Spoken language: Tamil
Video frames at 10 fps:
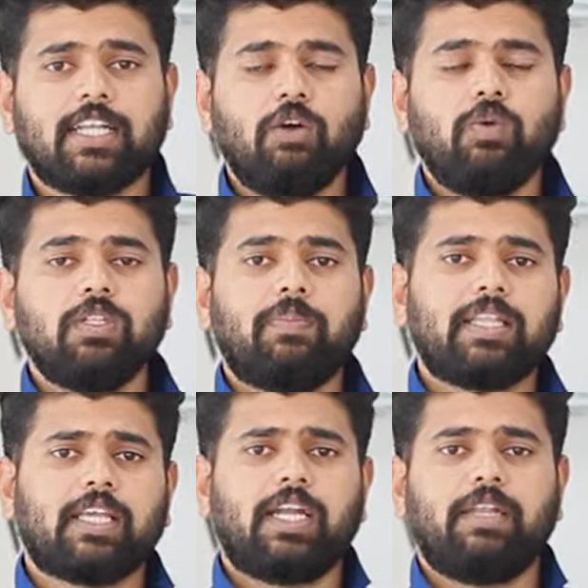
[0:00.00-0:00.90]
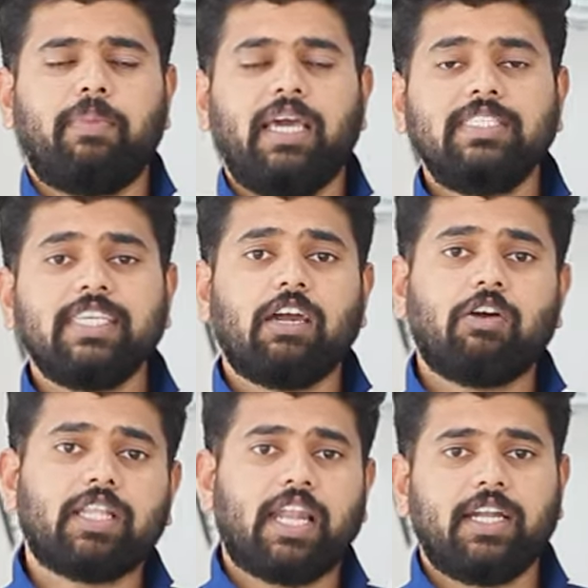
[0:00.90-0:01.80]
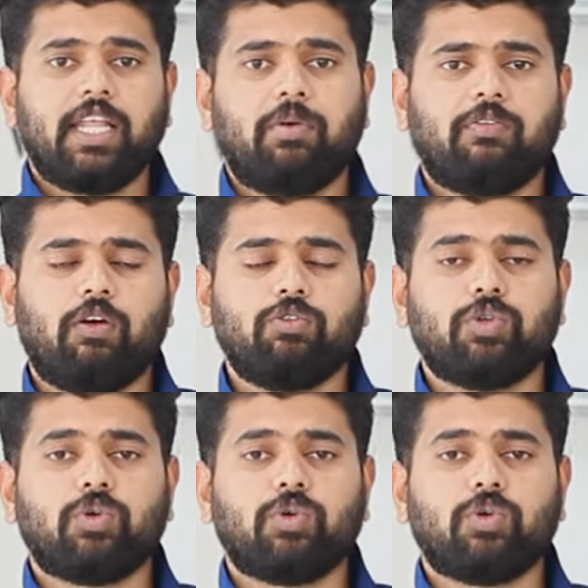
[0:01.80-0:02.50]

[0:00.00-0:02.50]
க்ளவ் வந்து பார்த்தீங்கன்னா பேசிக்காக வந்து ரெண்டு டைப் ஆஃப் க்ளவுஸ்